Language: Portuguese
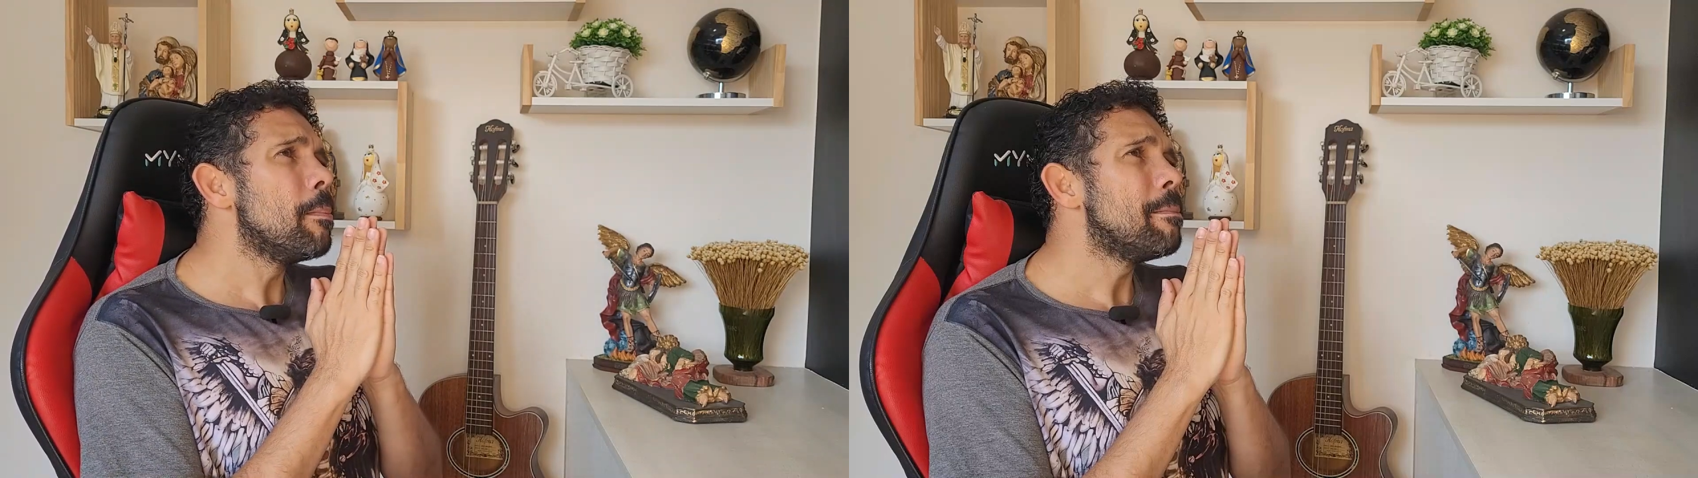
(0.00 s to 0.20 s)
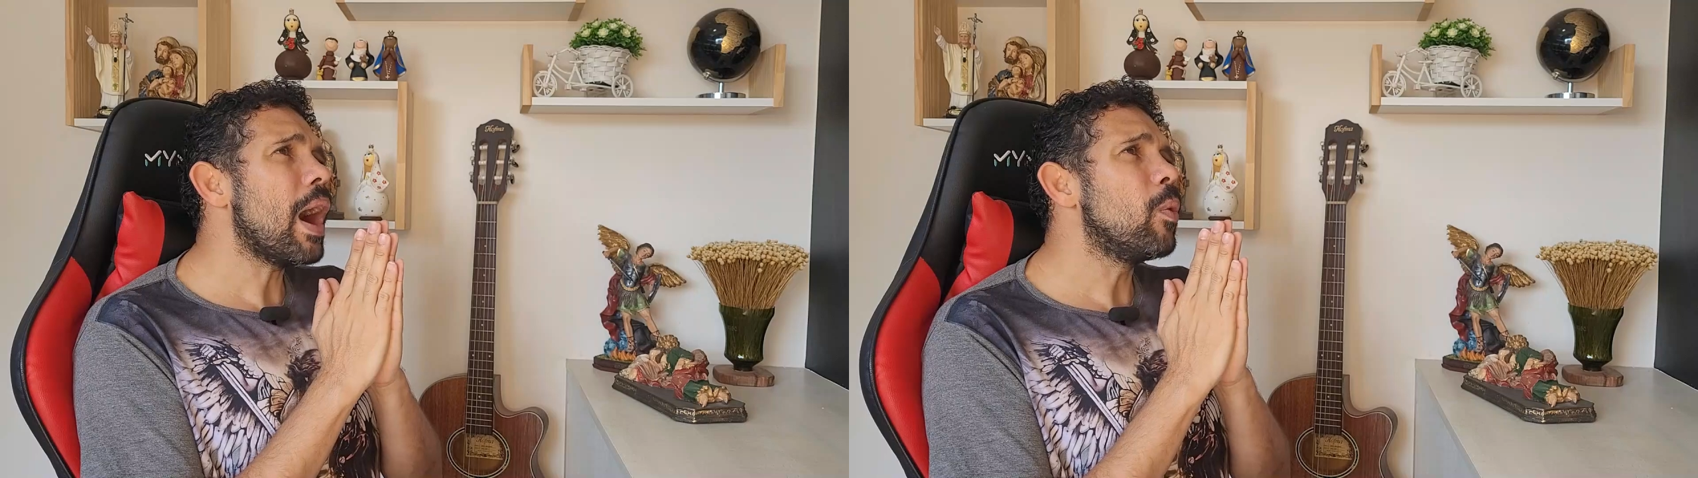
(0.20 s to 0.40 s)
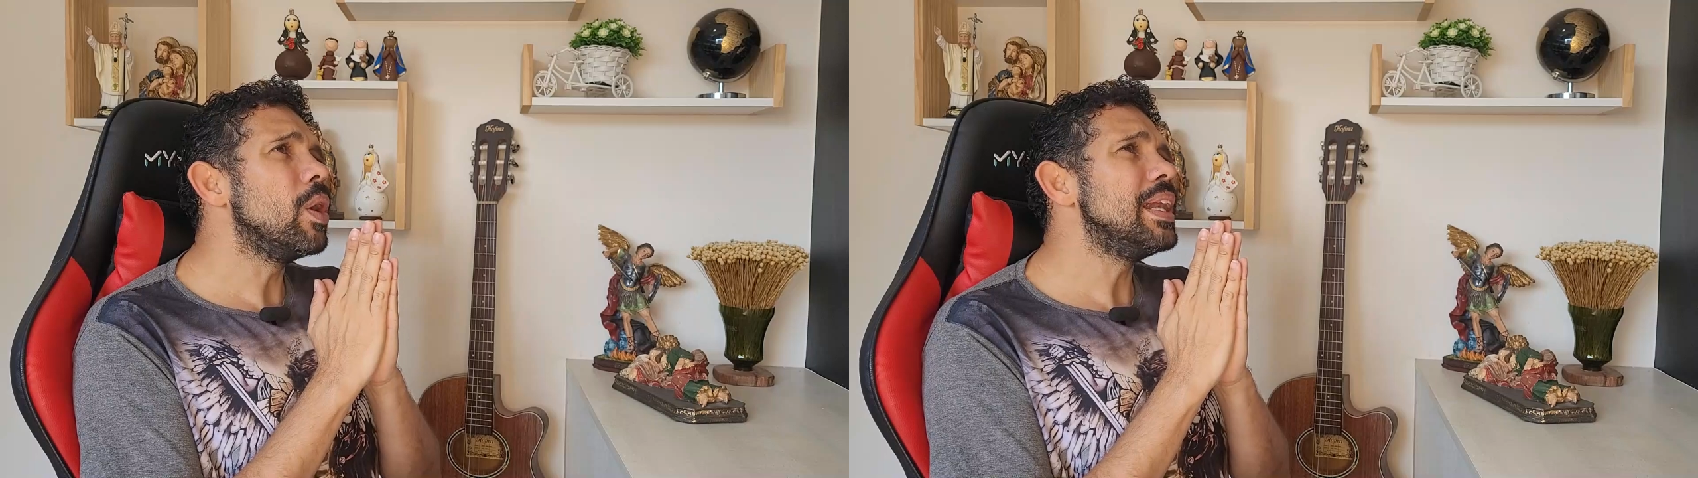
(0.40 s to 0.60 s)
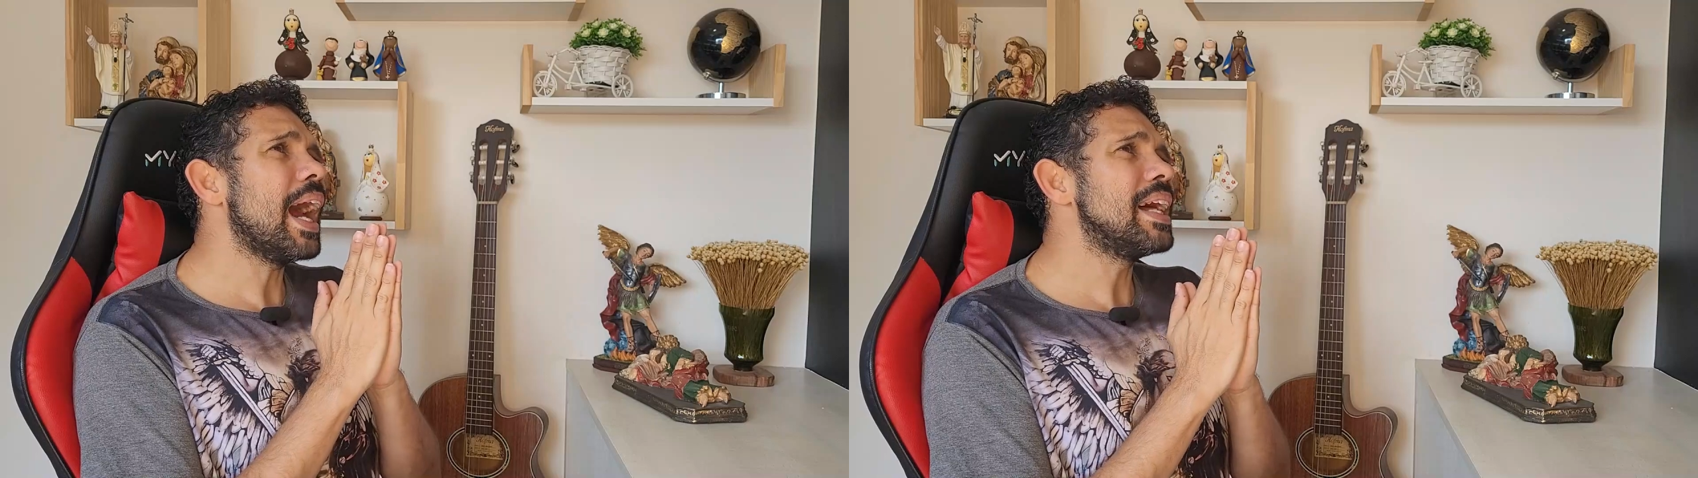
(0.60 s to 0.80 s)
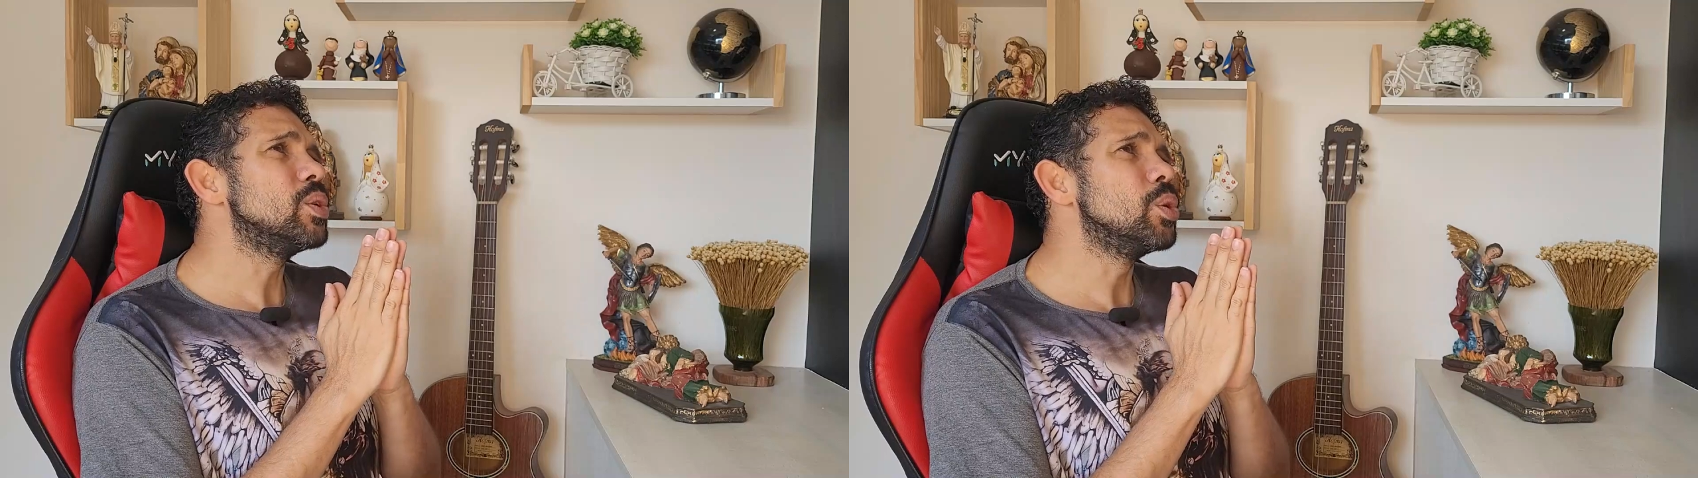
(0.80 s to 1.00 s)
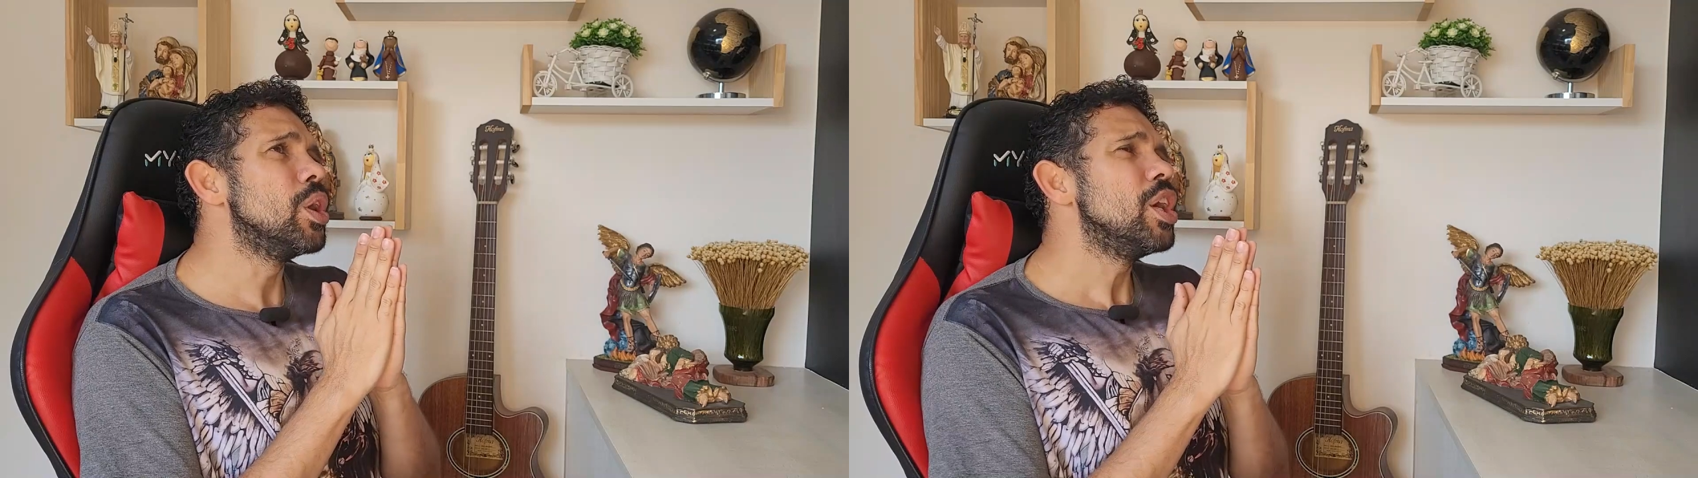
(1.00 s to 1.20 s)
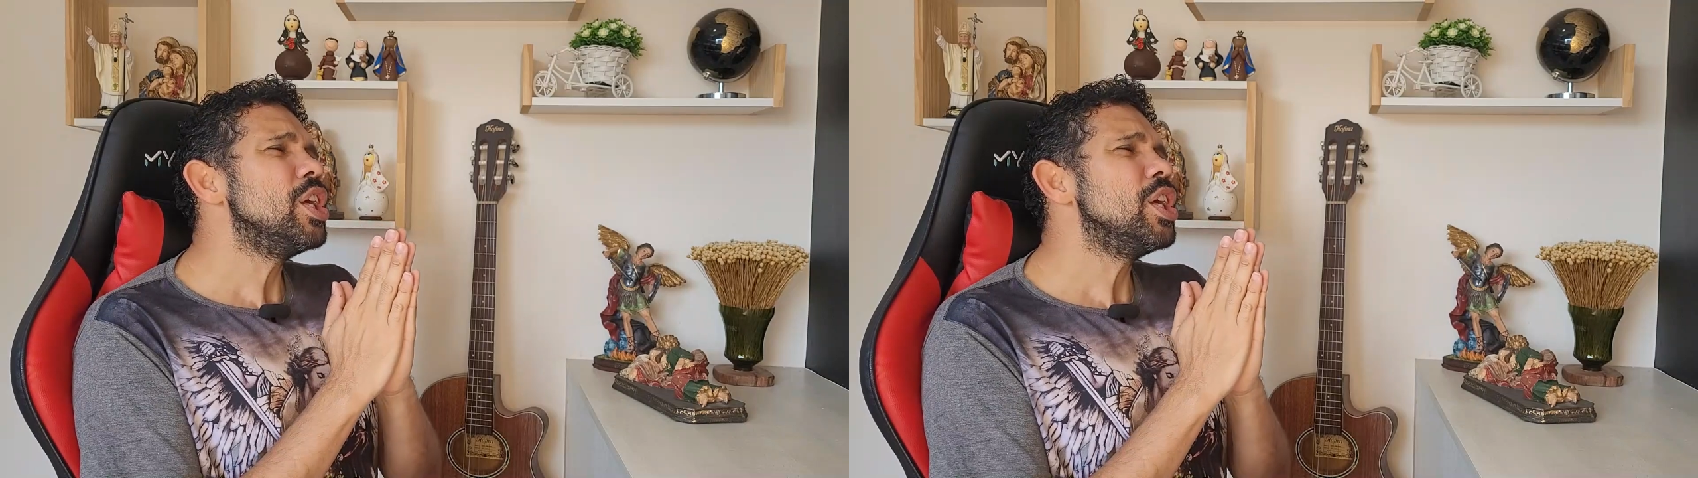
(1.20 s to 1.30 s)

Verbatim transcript: mal olhado